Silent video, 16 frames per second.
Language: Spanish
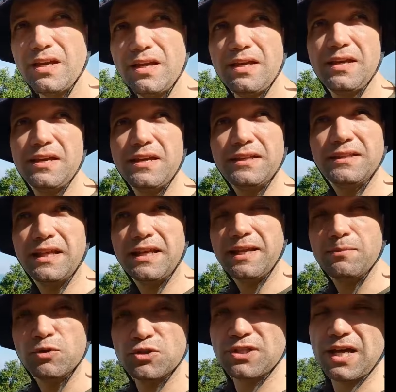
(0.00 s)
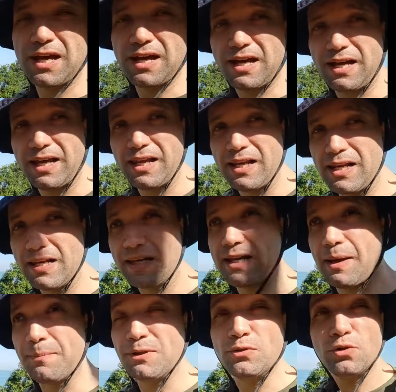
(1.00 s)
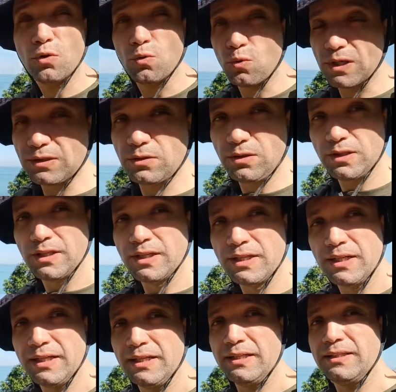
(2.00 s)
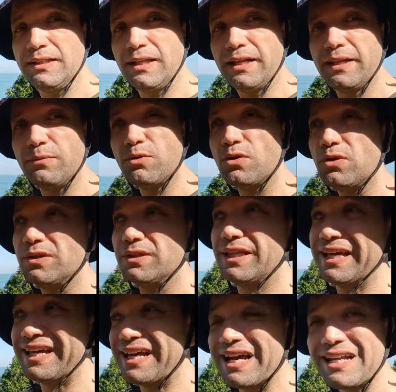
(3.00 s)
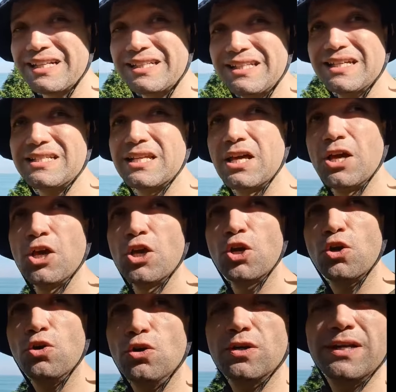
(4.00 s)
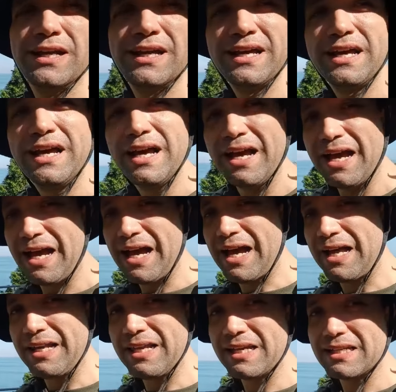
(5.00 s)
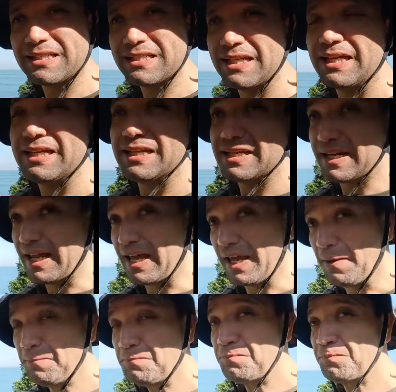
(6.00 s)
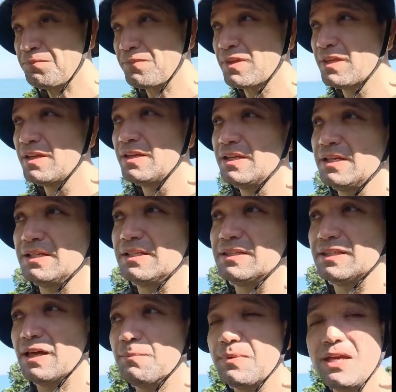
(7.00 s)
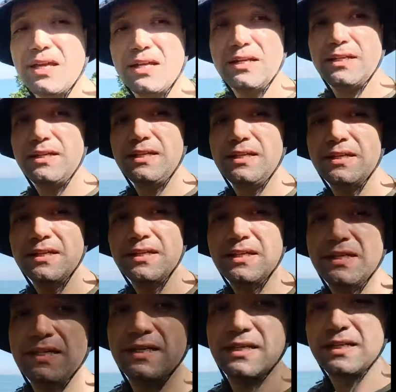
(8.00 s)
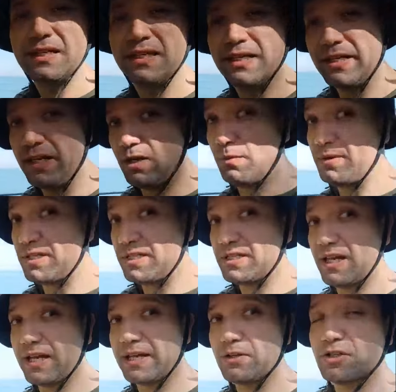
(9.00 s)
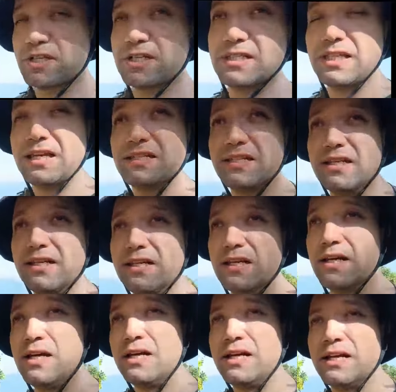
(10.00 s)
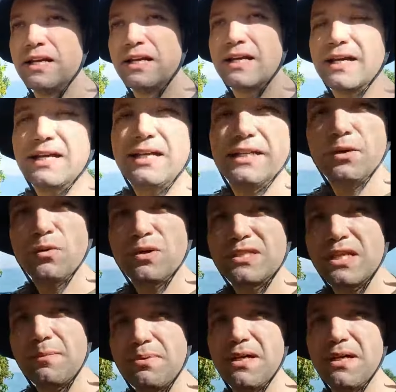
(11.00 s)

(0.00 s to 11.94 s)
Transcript: Eh, tenemos el capítulo 4 del libro de Gálatas con Alex Rey. También, y lo aquellos que estáis en el canal de WhatsApp,